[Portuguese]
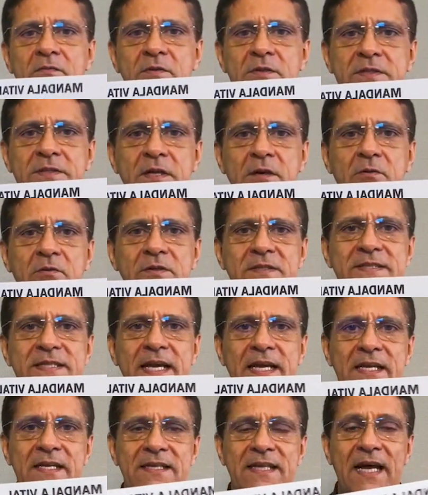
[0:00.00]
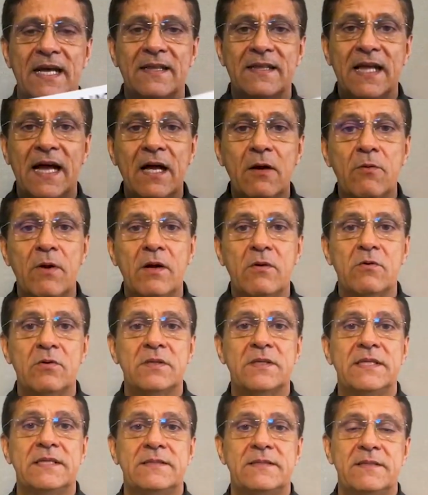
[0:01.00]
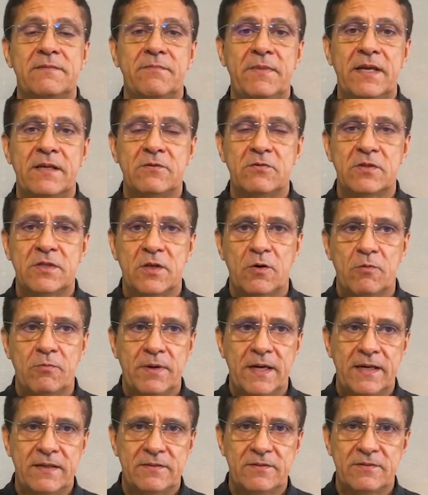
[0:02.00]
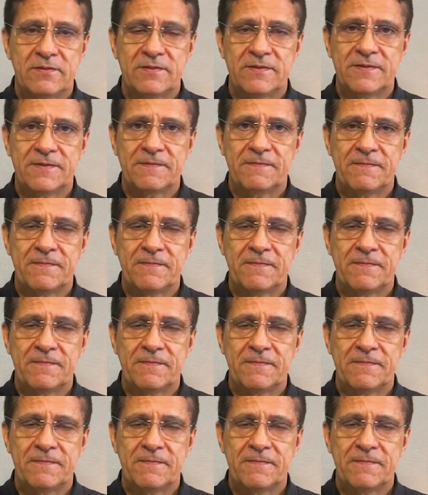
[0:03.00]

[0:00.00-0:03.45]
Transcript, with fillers: você consegue datar o acontecimento traumático,